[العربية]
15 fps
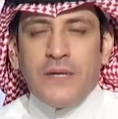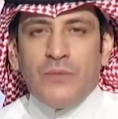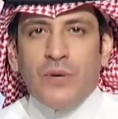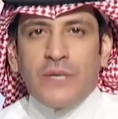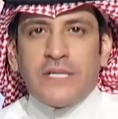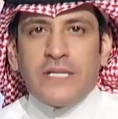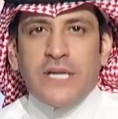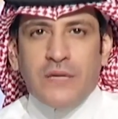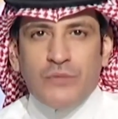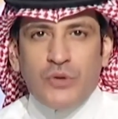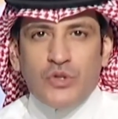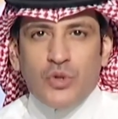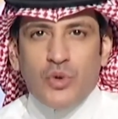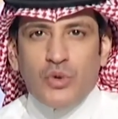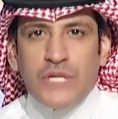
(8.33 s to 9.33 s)
وتدعم
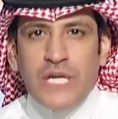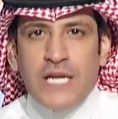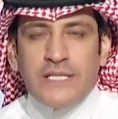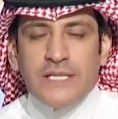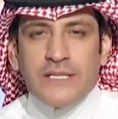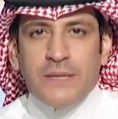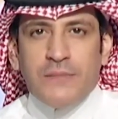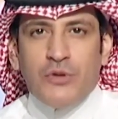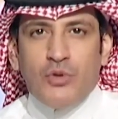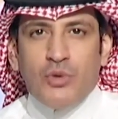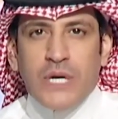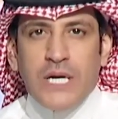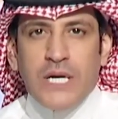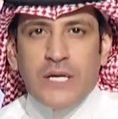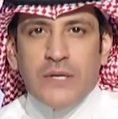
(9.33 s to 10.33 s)
الجهود التي
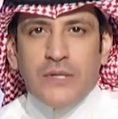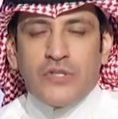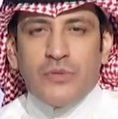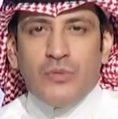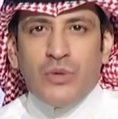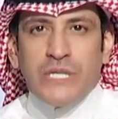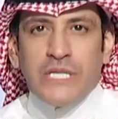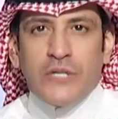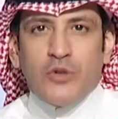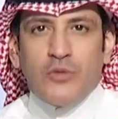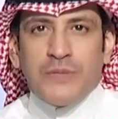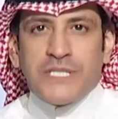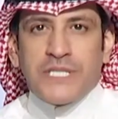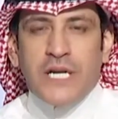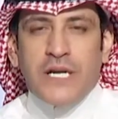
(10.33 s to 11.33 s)
تبذلها جمهورية
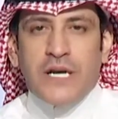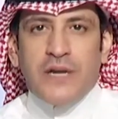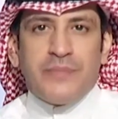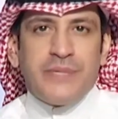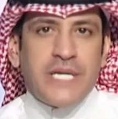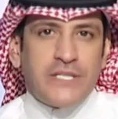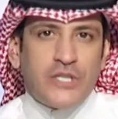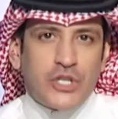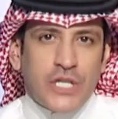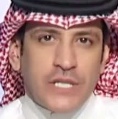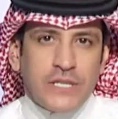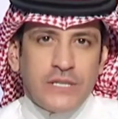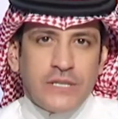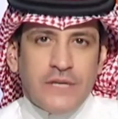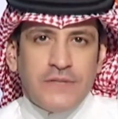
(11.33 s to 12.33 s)
مصر العربية
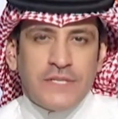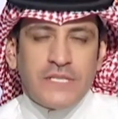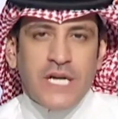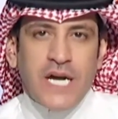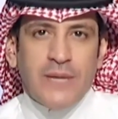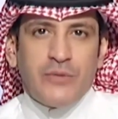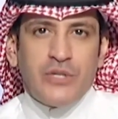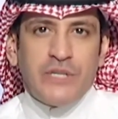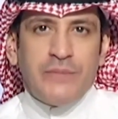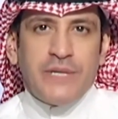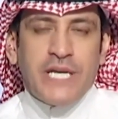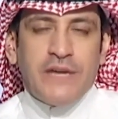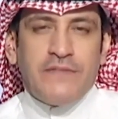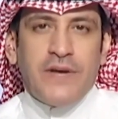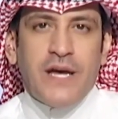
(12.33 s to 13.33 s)
الشقيقة في التعامل
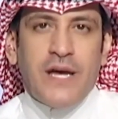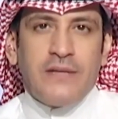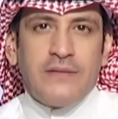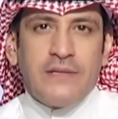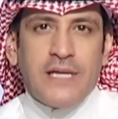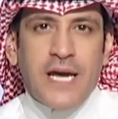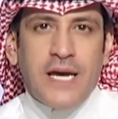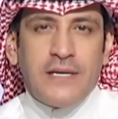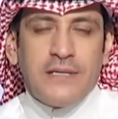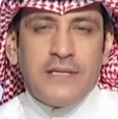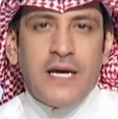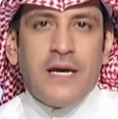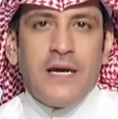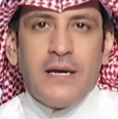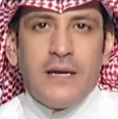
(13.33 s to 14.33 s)
بكفاءة
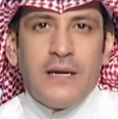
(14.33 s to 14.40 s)
عالية